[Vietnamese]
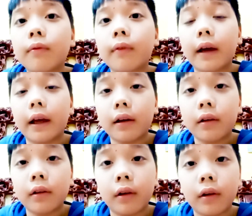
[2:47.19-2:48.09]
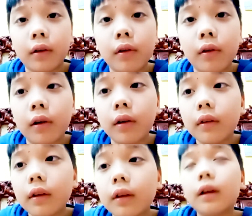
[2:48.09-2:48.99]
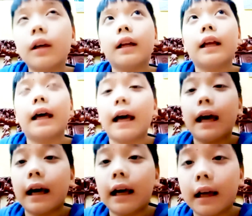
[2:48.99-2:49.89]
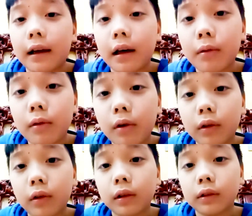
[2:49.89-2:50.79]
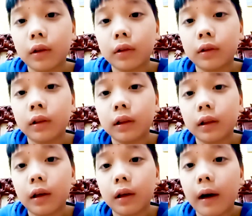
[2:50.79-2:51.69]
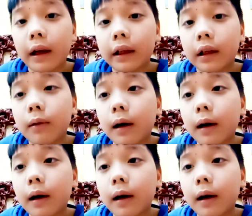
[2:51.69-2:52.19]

Vậy con hỏi cô là ông con có được thọ thực ở ngoài này không ạ?